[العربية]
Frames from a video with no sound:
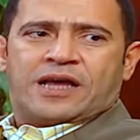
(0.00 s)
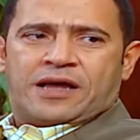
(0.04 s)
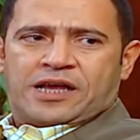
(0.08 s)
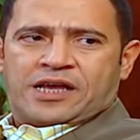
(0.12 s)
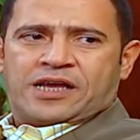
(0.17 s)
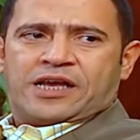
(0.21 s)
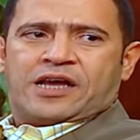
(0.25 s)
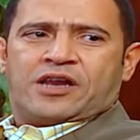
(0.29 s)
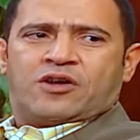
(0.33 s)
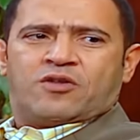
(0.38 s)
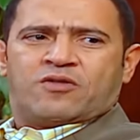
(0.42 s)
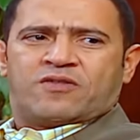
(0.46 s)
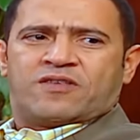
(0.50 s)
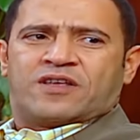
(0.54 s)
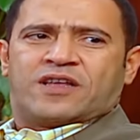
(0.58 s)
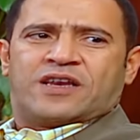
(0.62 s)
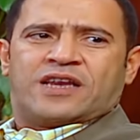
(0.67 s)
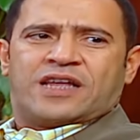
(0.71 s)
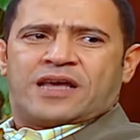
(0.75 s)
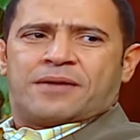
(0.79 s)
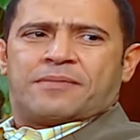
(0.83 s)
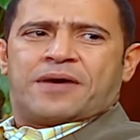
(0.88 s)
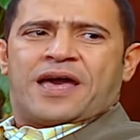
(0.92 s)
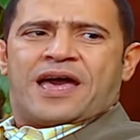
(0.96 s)
يا نص
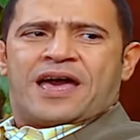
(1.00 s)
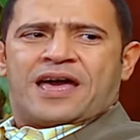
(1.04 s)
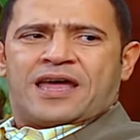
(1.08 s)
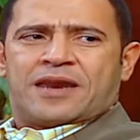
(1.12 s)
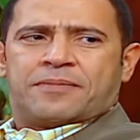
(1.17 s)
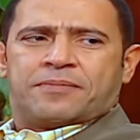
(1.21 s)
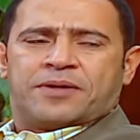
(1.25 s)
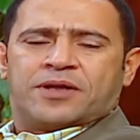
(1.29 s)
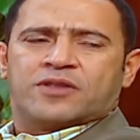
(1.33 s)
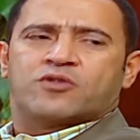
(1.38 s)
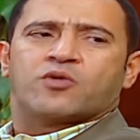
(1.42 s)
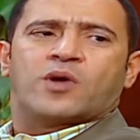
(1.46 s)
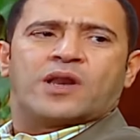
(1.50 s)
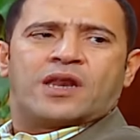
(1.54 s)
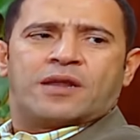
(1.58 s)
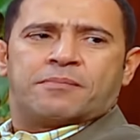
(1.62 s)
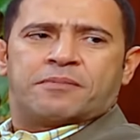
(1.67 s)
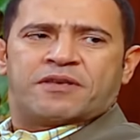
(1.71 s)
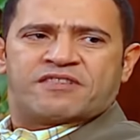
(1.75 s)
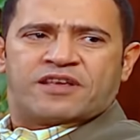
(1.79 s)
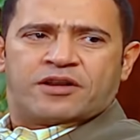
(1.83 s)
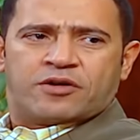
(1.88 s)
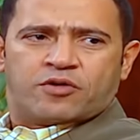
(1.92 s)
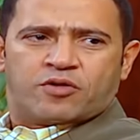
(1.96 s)
جنيه يا مهربد ولا
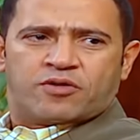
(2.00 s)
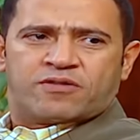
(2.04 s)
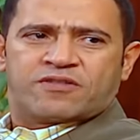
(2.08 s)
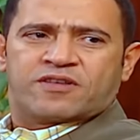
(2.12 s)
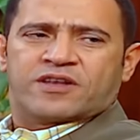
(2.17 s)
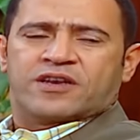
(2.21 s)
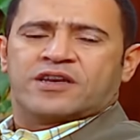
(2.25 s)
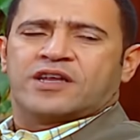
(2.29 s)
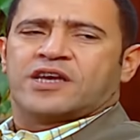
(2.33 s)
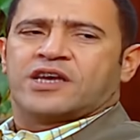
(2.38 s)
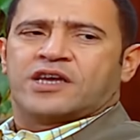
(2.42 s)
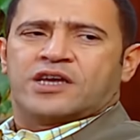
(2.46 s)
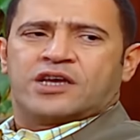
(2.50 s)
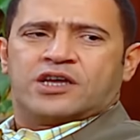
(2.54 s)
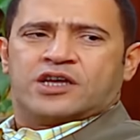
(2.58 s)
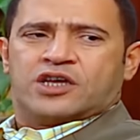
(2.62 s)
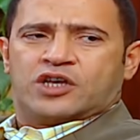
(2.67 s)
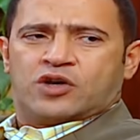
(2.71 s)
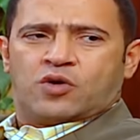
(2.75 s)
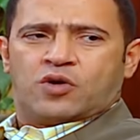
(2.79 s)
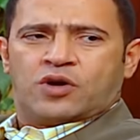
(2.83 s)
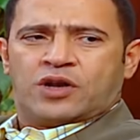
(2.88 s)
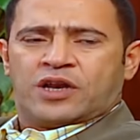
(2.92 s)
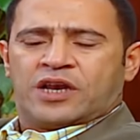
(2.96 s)
مثلا نص جنيه
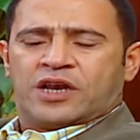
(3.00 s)
يقول